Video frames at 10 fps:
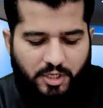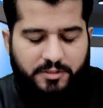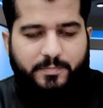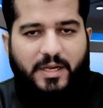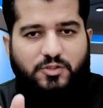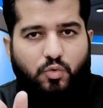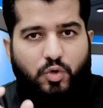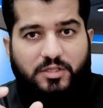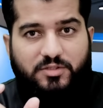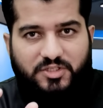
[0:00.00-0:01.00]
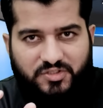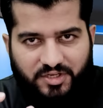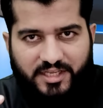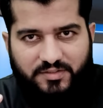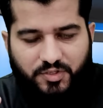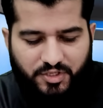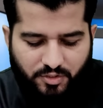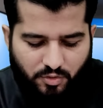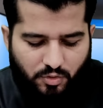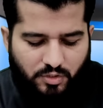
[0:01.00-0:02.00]
इनके पास उड़न तश्तरियाँ थीं
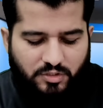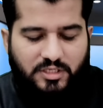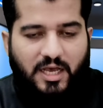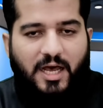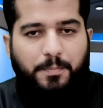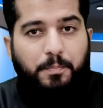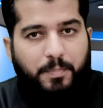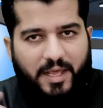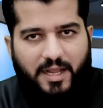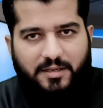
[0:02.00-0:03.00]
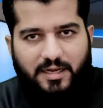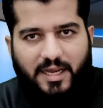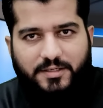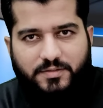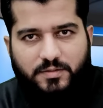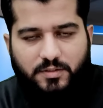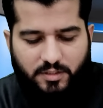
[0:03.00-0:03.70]
या पैराग्लाइड्स